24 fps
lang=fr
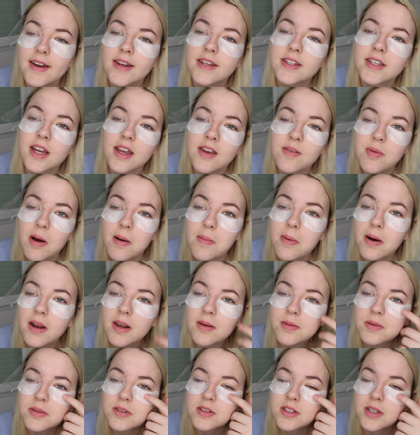J'arrive pas à
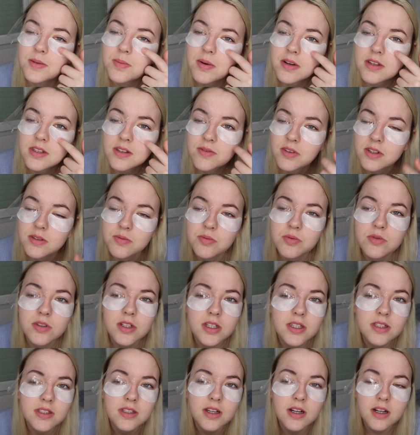parler parce que j'ai peur que ça fasse
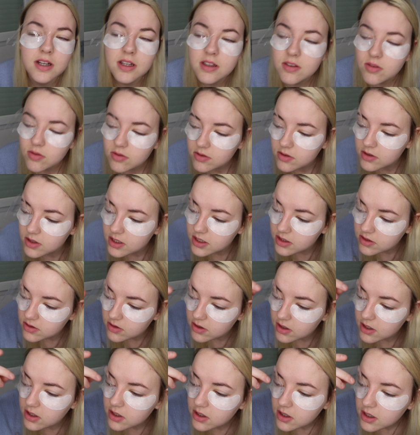bouger ça et tout ce que j'ai sur
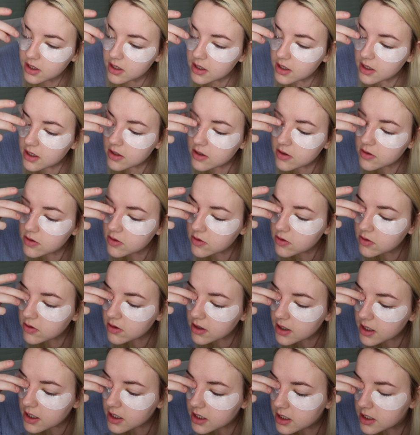l'œil. Du coup
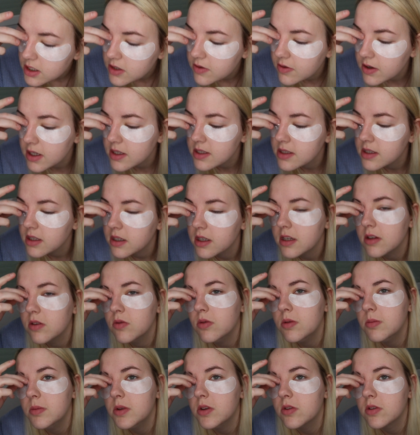là, je vais rester
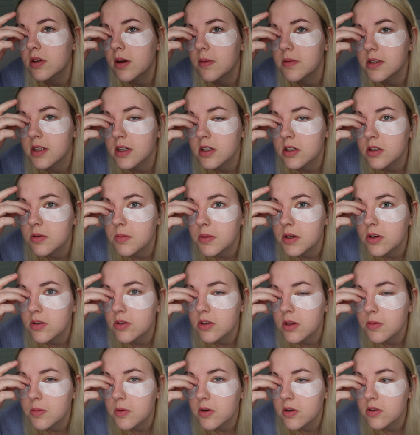8 minutes comme ça, je vais mettre le
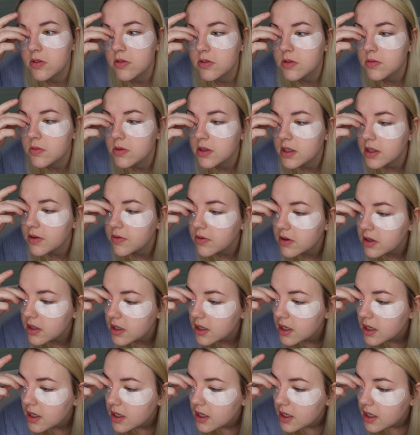top chrono sur mon téléphone
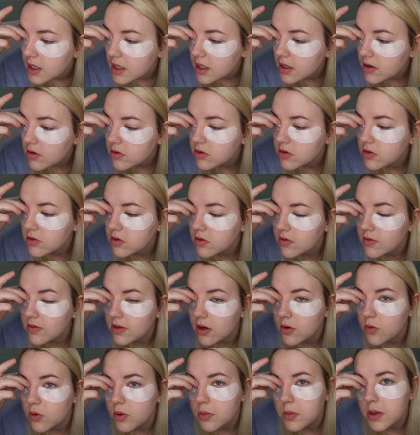et on se retrouve
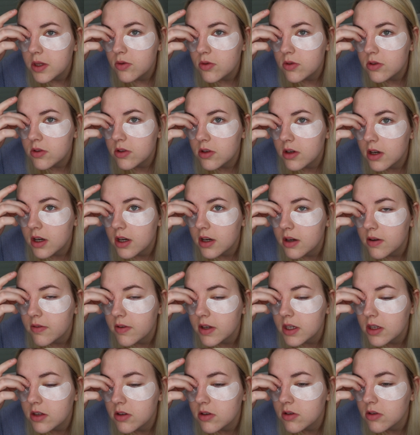dans 8 minutes
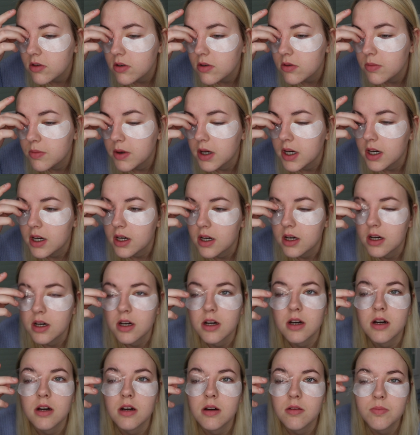avec euh,
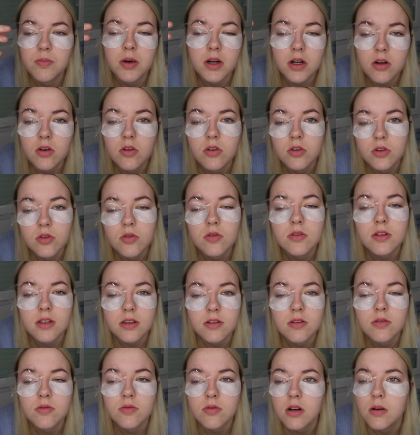bah, pas grand chose
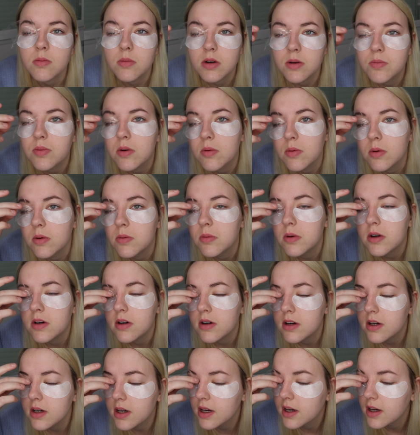accessoirement pour le
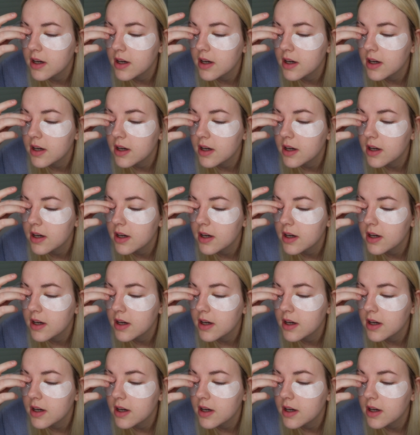moment. Hein.